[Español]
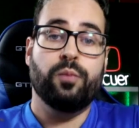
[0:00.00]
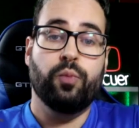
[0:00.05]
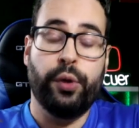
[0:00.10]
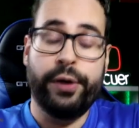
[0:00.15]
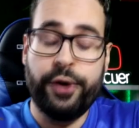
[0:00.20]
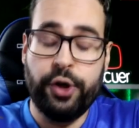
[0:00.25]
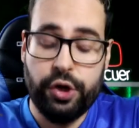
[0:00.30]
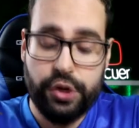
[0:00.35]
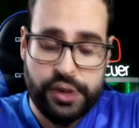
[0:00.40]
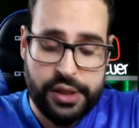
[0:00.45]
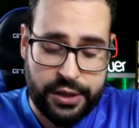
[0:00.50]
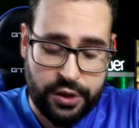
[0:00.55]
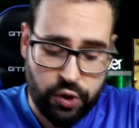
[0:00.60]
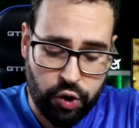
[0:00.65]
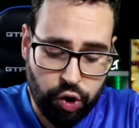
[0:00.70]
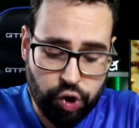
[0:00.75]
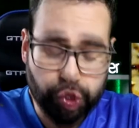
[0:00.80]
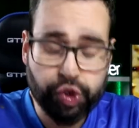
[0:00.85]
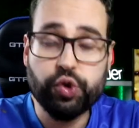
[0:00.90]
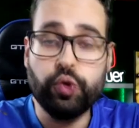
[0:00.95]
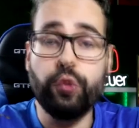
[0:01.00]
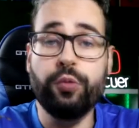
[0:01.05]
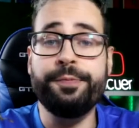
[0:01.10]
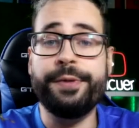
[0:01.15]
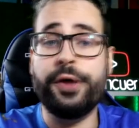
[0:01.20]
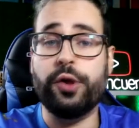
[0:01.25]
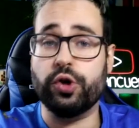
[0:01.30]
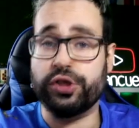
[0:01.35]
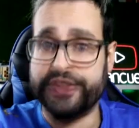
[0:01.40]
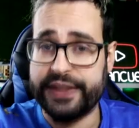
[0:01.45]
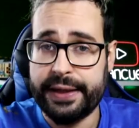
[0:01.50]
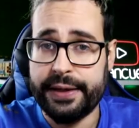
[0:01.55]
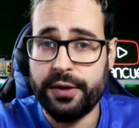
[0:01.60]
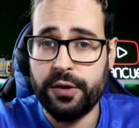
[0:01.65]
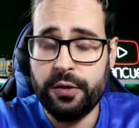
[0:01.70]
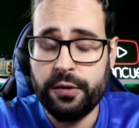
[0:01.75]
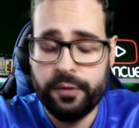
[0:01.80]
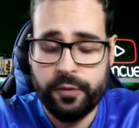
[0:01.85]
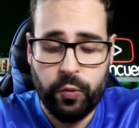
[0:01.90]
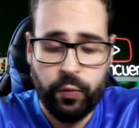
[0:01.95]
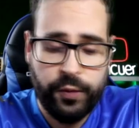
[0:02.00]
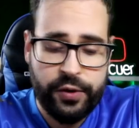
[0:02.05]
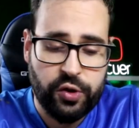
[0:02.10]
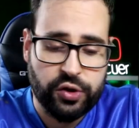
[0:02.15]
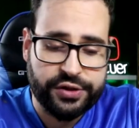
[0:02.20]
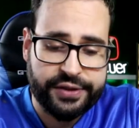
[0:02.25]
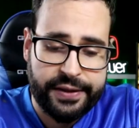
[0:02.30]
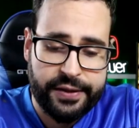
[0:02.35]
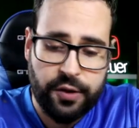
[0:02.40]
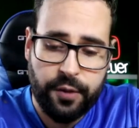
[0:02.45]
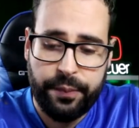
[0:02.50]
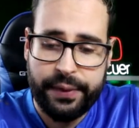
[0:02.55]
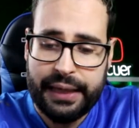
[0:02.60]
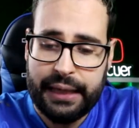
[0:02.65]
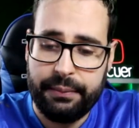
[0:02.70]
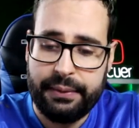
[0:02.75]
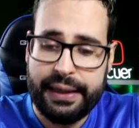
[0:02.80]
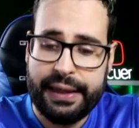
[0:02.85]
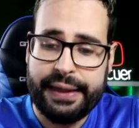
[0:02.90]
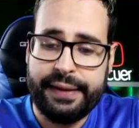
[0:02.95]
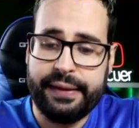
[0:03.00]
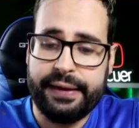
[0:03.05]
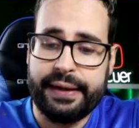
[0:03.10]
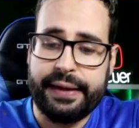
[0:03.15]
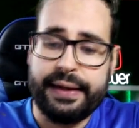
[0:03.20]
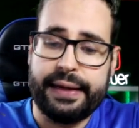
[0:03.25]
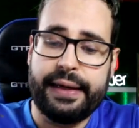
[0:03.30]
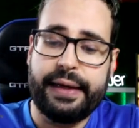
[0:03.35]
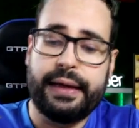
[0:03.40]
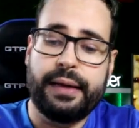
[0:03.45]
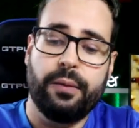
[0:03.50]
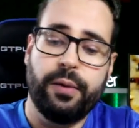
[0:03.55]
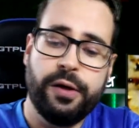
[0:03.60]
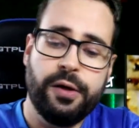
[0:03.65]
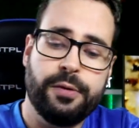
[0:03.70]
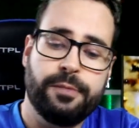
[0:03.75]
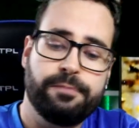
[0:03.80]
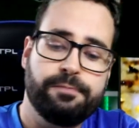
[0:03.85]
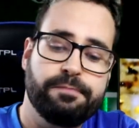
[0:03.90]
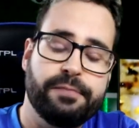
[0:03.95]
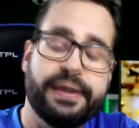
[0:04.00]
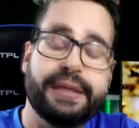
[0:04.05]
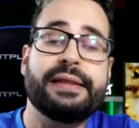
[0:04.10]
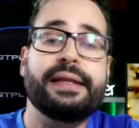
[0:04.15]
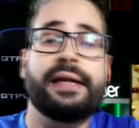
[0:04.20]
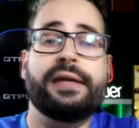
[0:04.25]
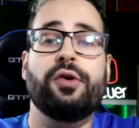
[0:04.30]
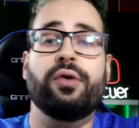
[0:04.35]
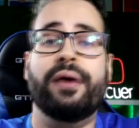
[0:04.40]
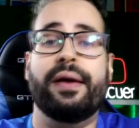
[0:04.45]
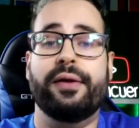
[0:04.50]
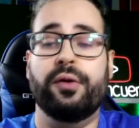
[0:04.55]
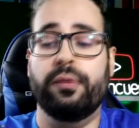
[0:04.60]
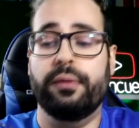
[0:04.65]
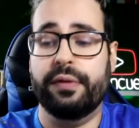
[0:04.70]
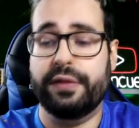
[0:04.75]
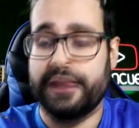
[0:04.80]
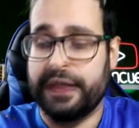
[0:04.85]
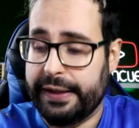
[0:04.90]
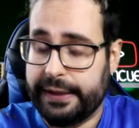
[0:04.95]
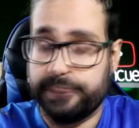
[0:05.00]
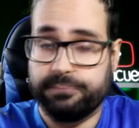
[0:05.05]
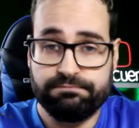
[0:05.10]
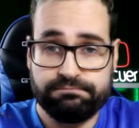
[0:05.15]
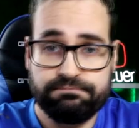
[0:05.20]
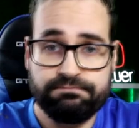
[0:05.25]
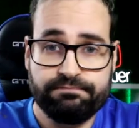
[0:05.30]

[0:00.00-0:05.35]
Bueno chicos, un vídeo serio, un vídeo serio para hablar de que, bueno, he tenido que denunciar.